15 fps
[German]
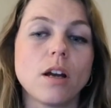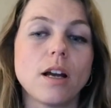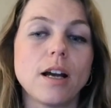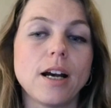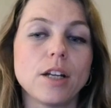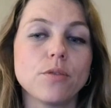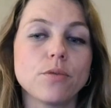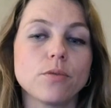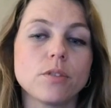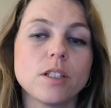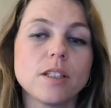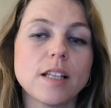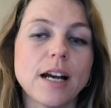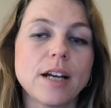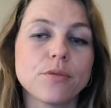Art,
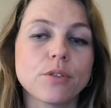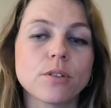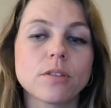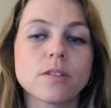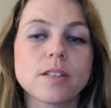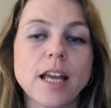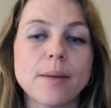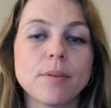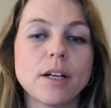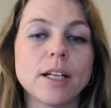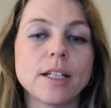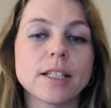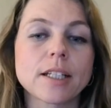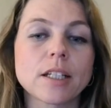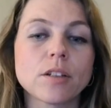diese Art von
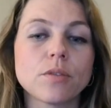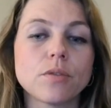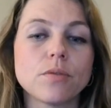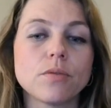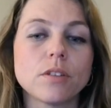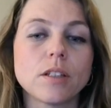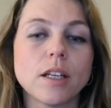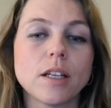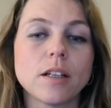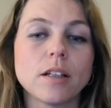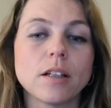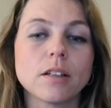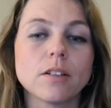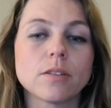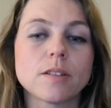Cyberangriff,
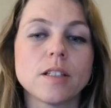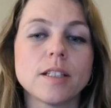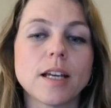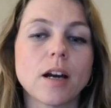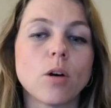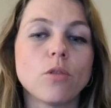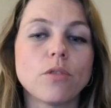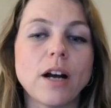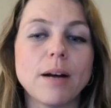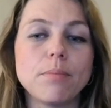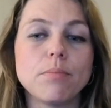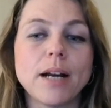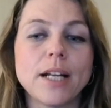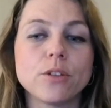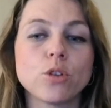der zieht darauf ab,
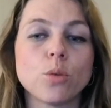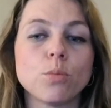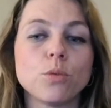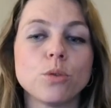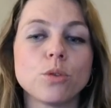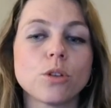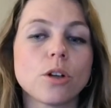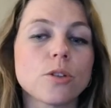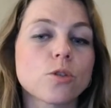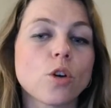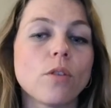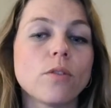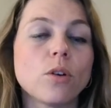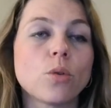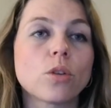einen Computer,
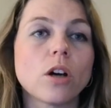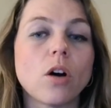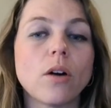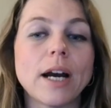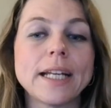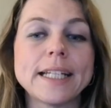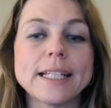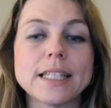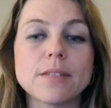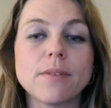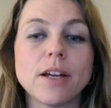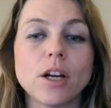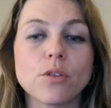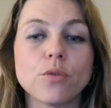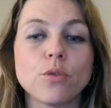Server oder auch ein
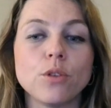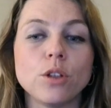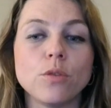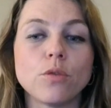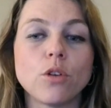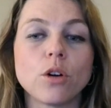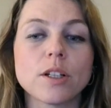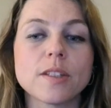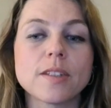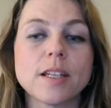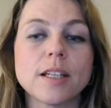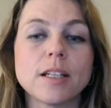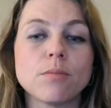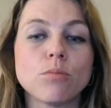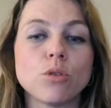Netzwerk für den
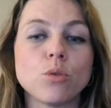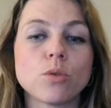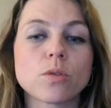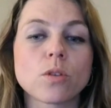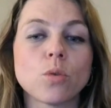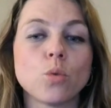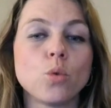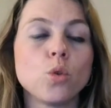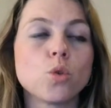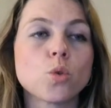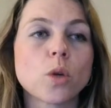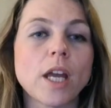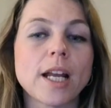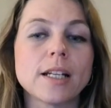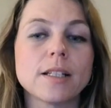vorgesehenen Benutzer
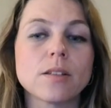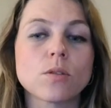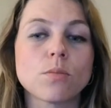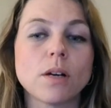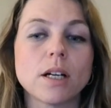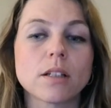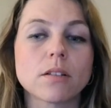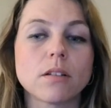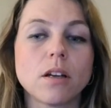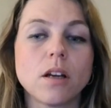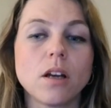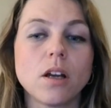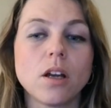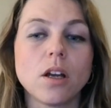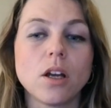unzugänglich zu machen,
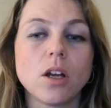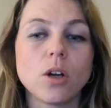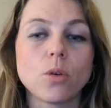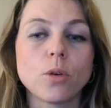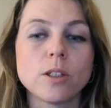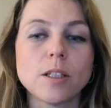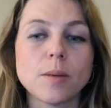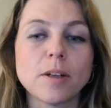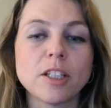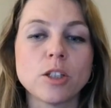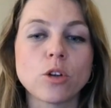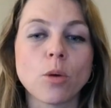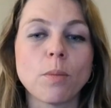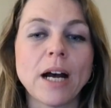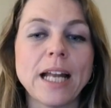indem er den
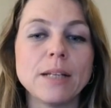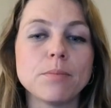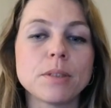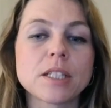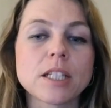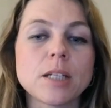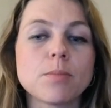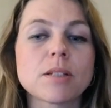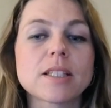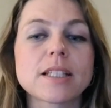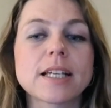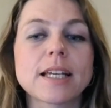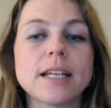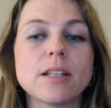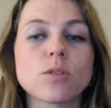normalen Betrieb des
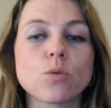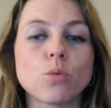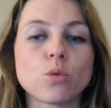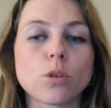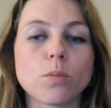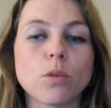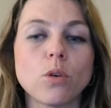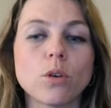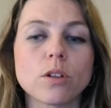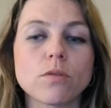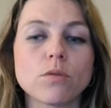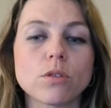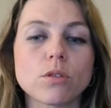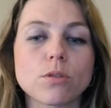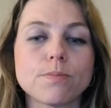Geräts unterbrochen
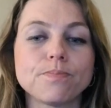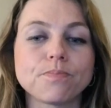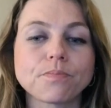wird.